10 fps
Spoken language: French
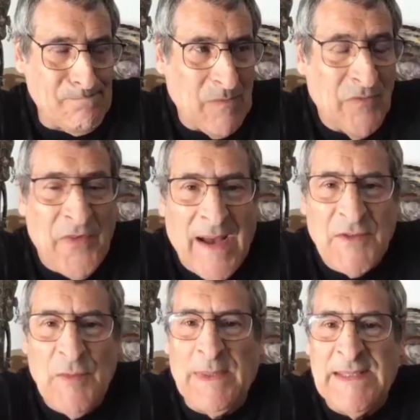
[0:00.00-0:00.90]
une phrase
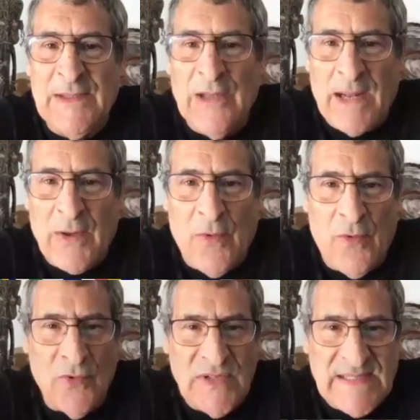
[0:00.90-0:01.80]
du président Macron
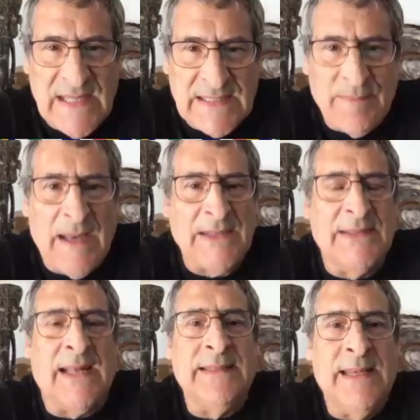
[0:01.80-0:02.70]
le 16 mars
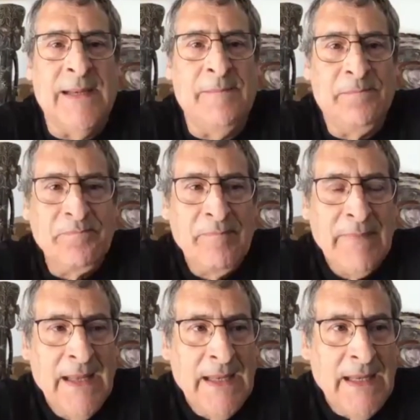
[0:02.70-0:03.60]
dernier,
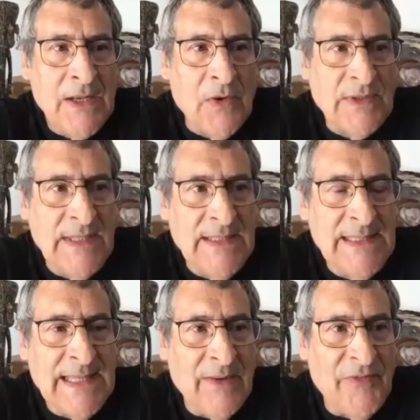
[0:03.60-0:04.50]
quand il
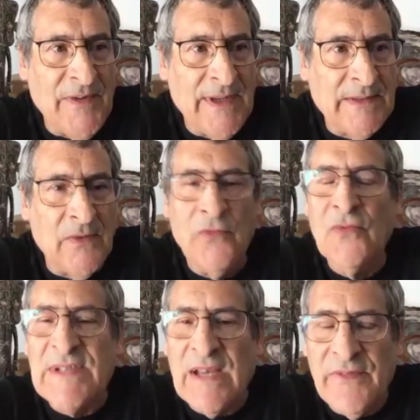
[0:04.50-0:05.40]
disait en fait, vous
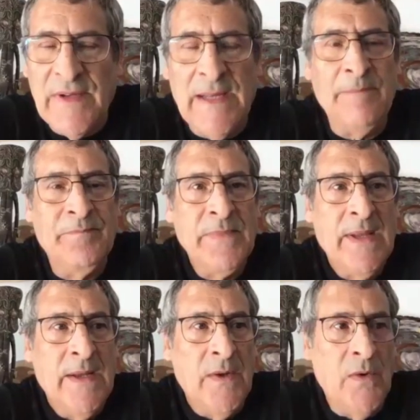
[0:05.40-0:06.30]
savez,
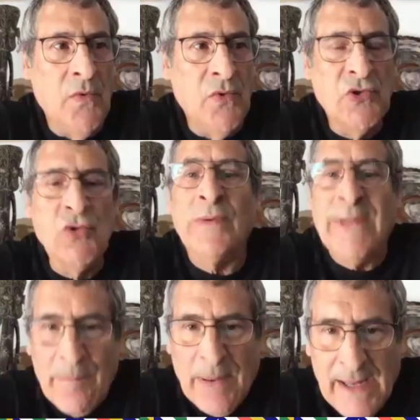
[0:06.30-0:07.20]
le jour
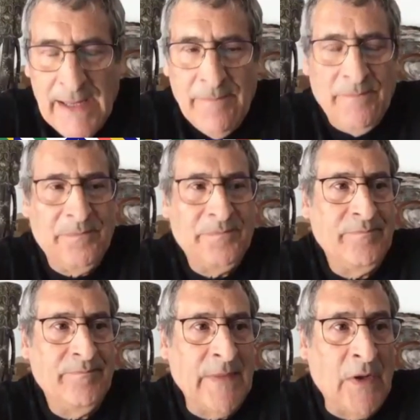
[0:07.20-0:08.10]
d'après,
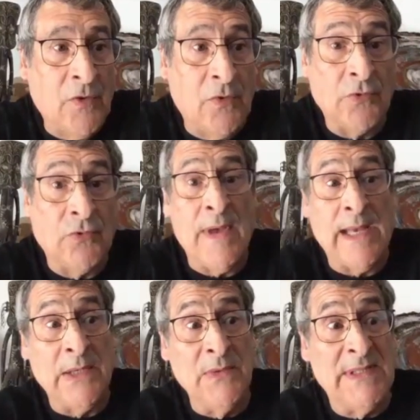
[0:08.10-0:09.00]
quand on a
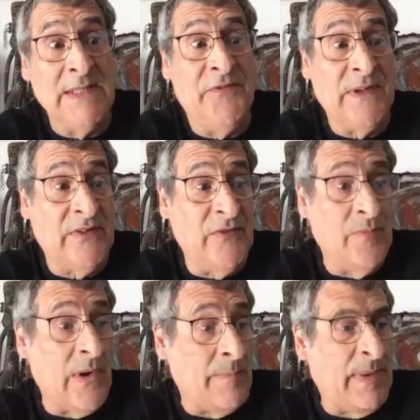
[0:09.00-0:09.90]
réussi
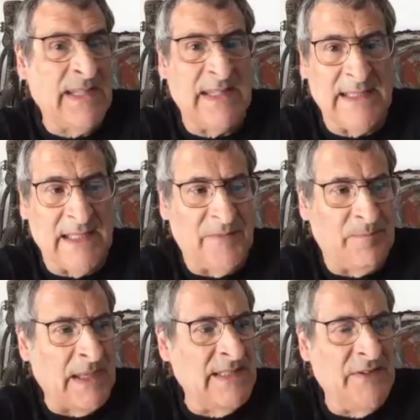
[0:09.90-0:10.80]
effectivement à passer cette
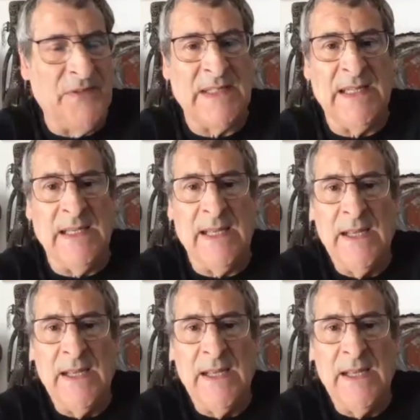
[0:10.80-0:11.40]
passe difficile,